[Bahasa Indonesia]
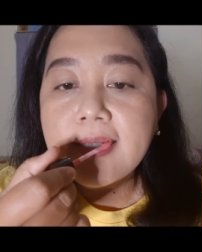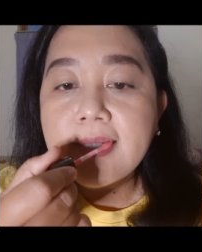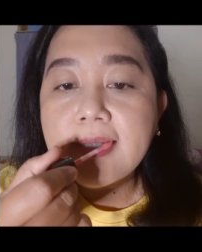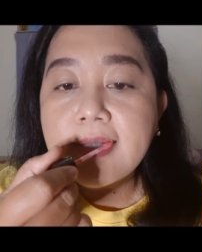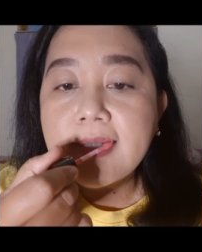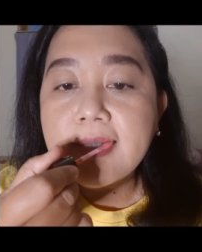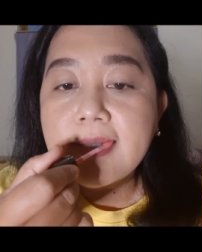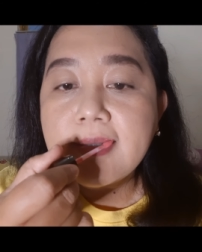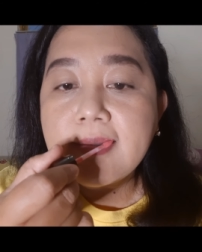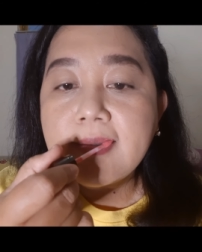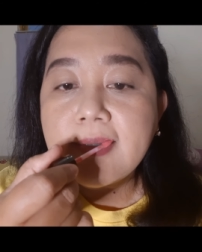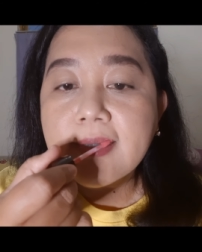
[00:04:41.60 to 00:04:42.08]

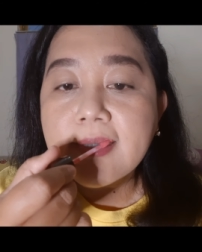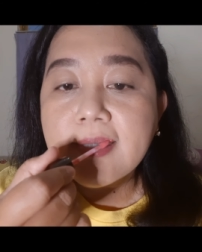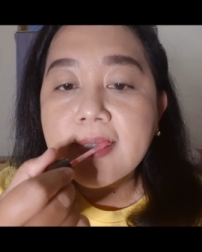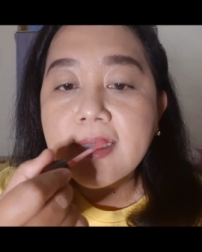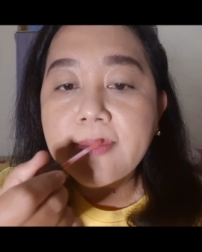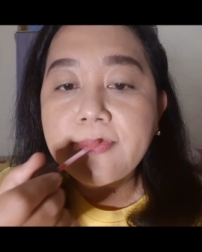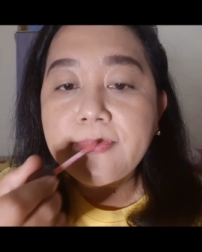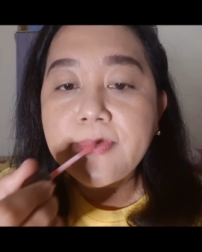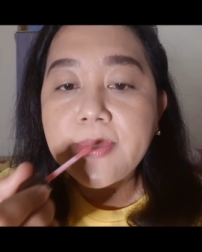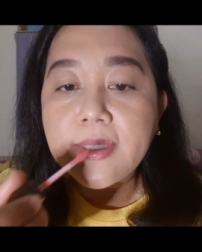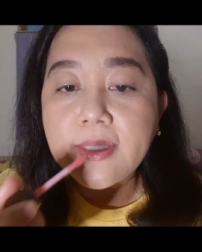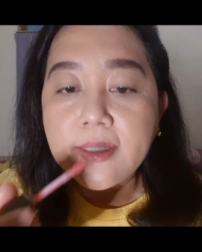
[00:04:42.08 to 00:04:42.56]
Eh,
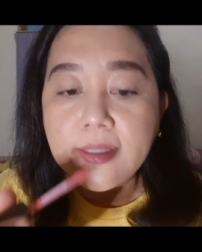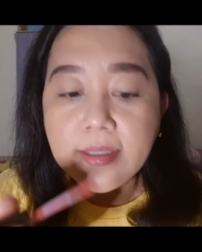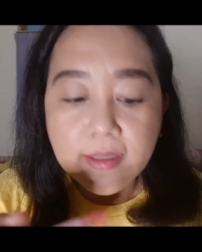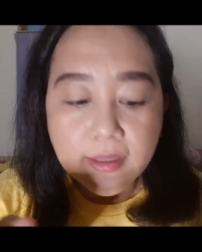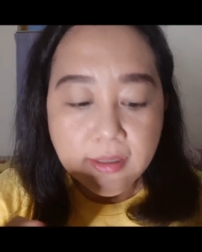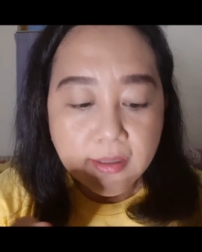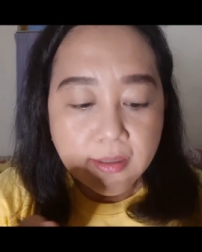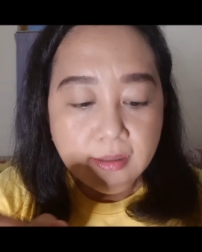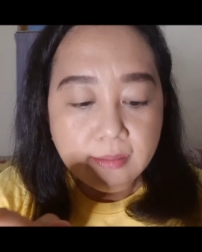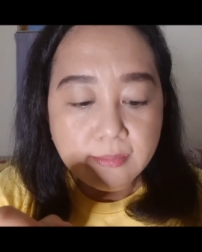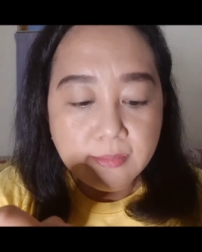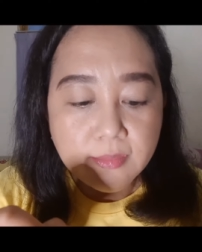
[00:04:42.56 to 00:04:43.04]
warna
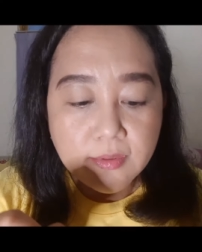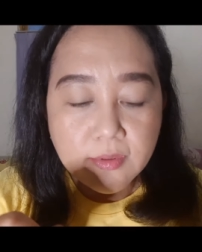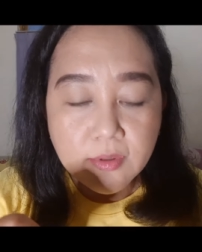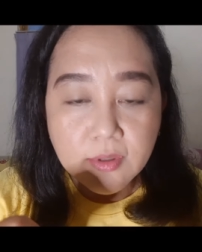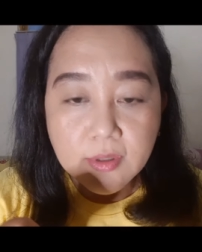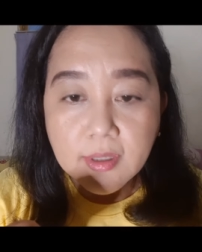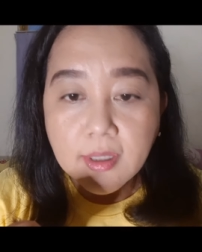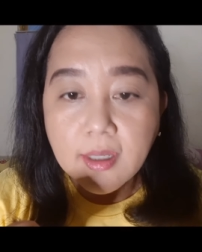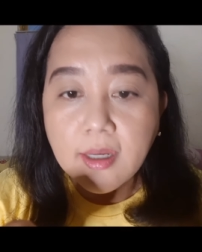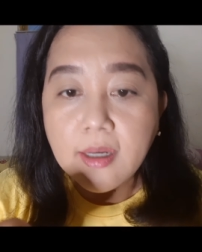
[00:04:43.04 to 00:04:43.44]
pinknya menurut